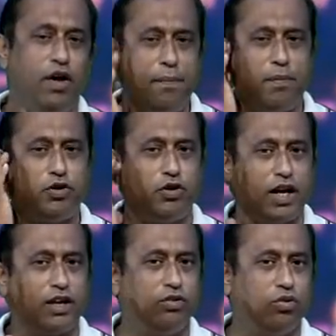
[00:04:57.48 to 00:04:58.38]
এই
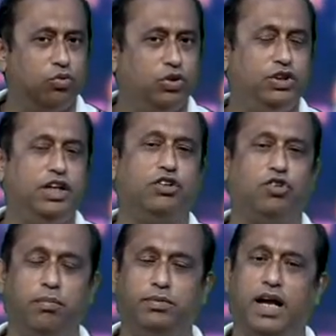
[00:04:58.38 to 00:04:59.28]
প্রশ্নটা কিন্তু উঠছে
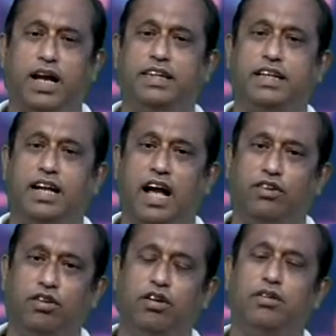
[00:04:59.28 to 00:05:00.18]
সব জায়গা থেকে
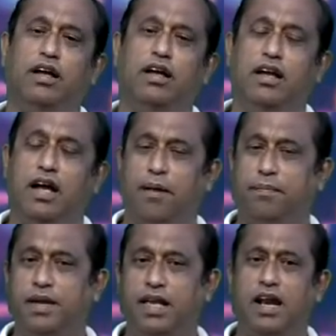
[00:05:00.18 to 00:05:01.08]
আন্দোলন
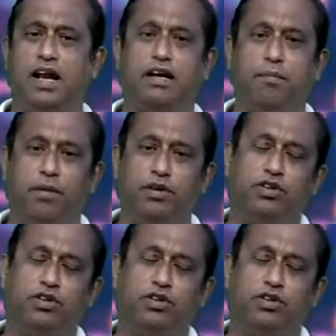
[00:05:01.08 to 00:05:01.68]
আপনারা জানেন একটা বন